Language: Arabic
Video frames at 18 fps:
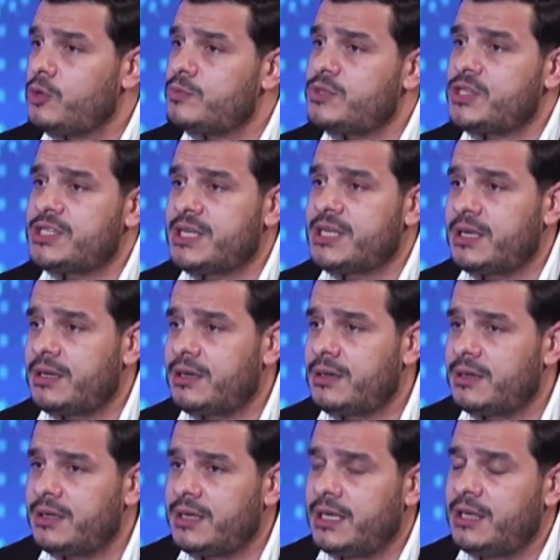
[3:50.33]

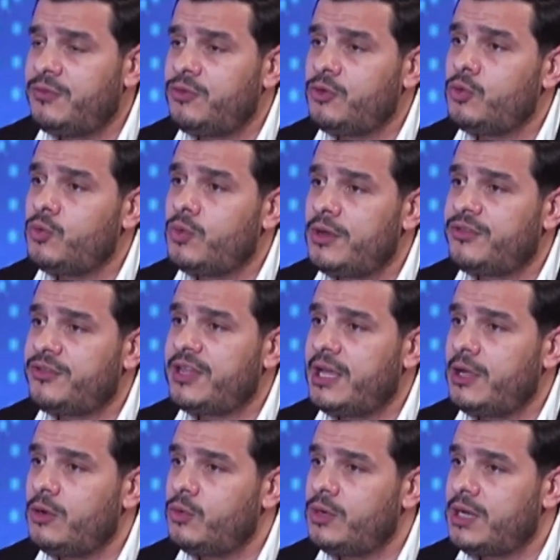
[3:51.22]
الجزائر يعني في دول
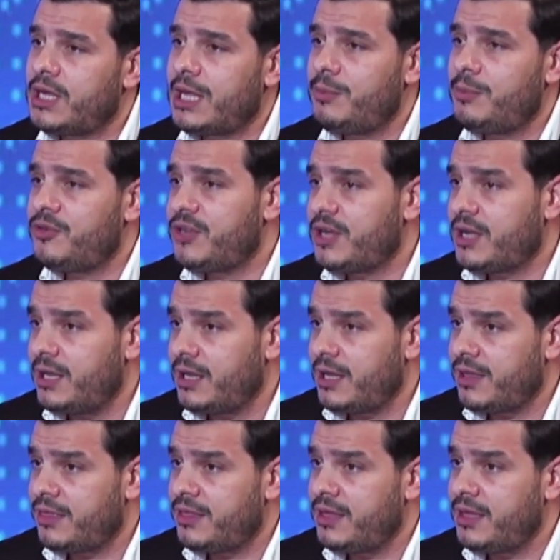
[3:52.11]
الساحل هناك مشاكل
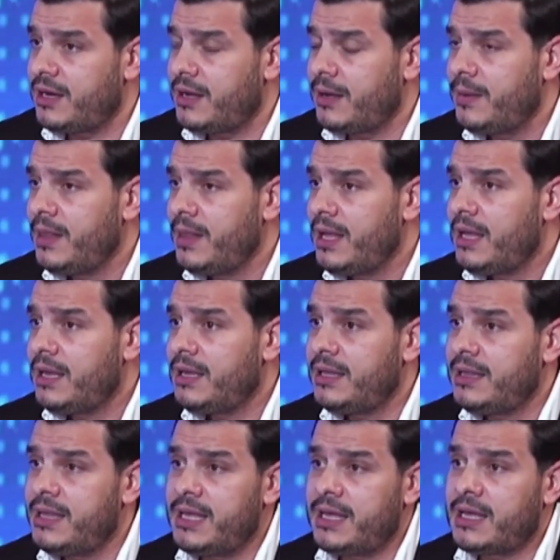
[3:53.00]
كثيرة
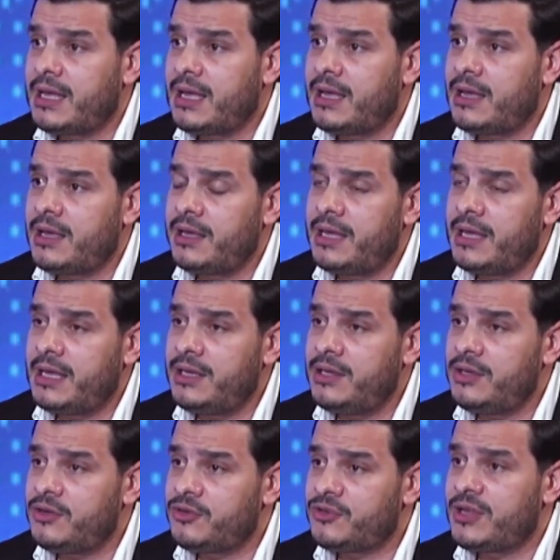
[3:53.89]
لديك
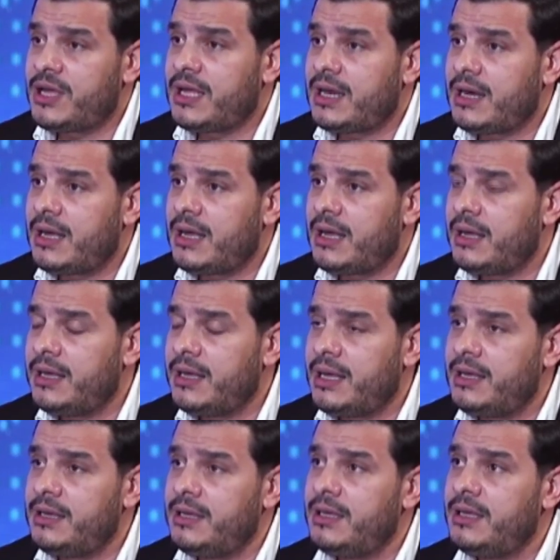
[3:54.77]
يعني جارة
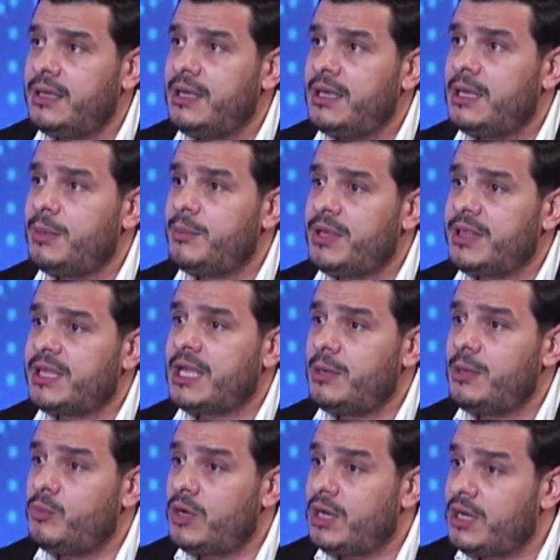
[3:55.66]
يعني لما
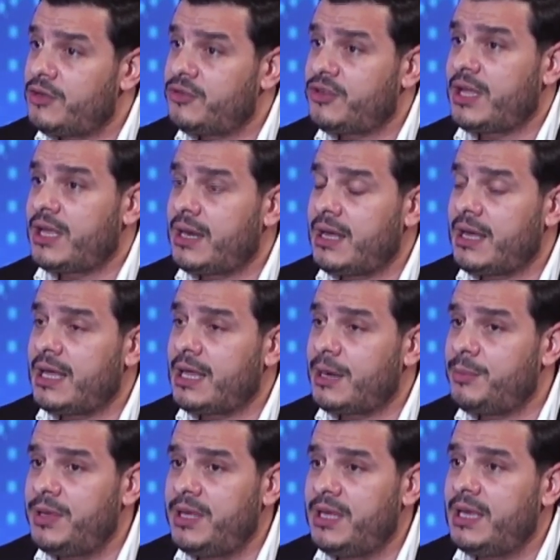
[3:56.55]
نتكلم على جارة
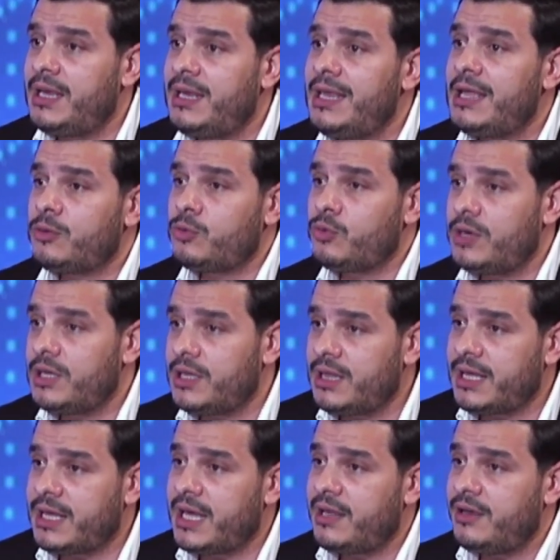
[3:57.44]
غربية لا تريد
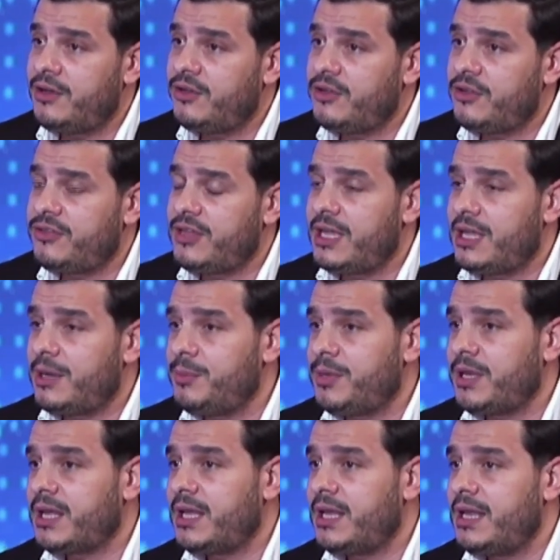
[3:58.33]
الخير للجزائر من
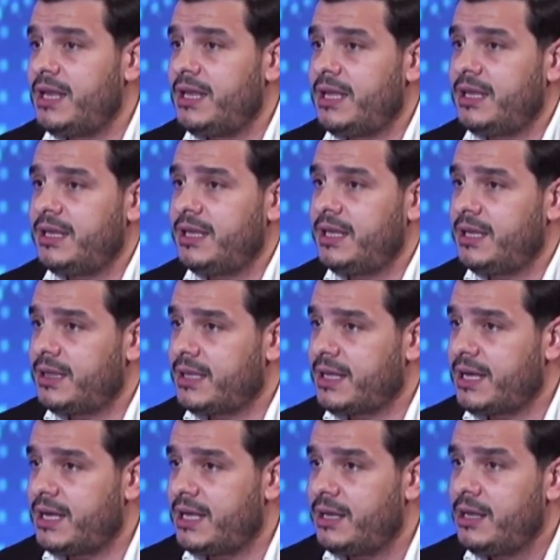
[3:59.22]
خلال يعني
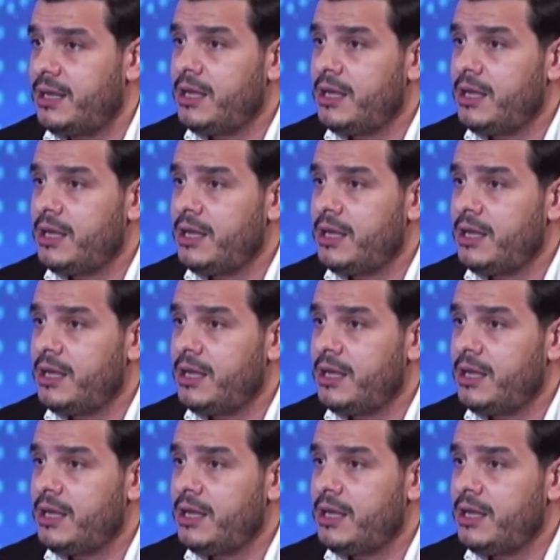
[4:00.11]
إدخال